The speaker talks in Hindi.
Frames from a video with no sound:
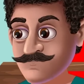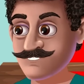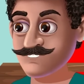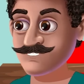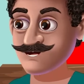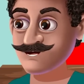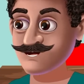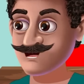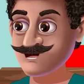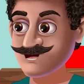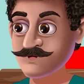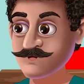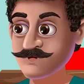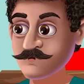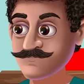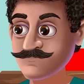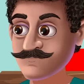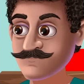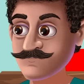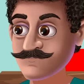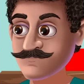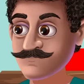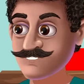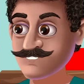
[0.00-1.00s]
अरे भाई
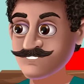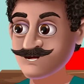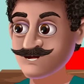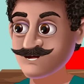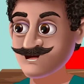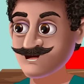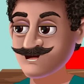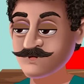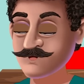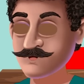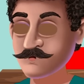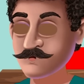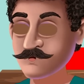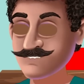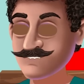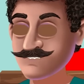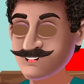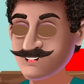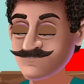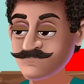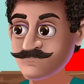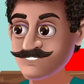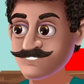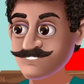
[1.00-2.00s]
अगर तुम्हें
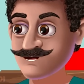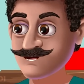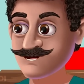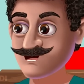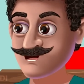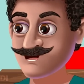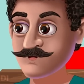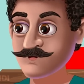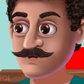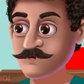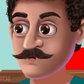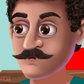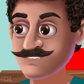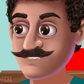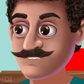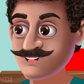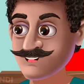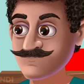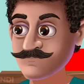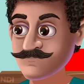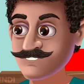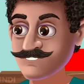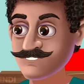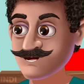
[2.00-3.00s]
हमारी बात पर
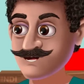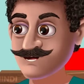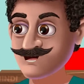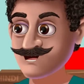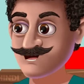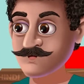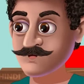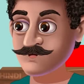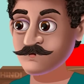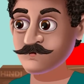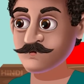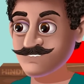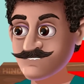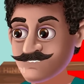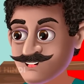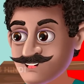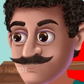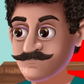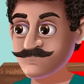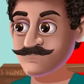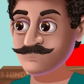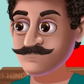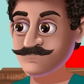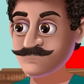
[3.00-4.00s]
विश्वास ना हो रही है
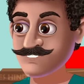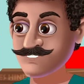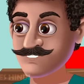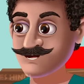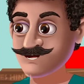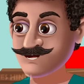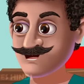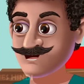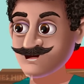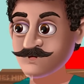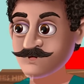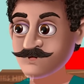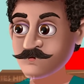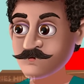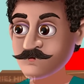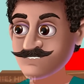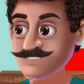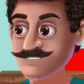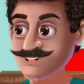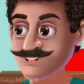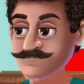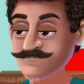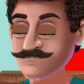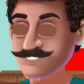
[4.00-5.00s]
तो खुद ही चक्कर
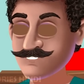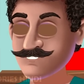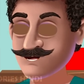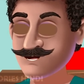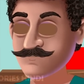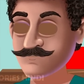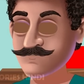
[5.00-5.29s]
देख लो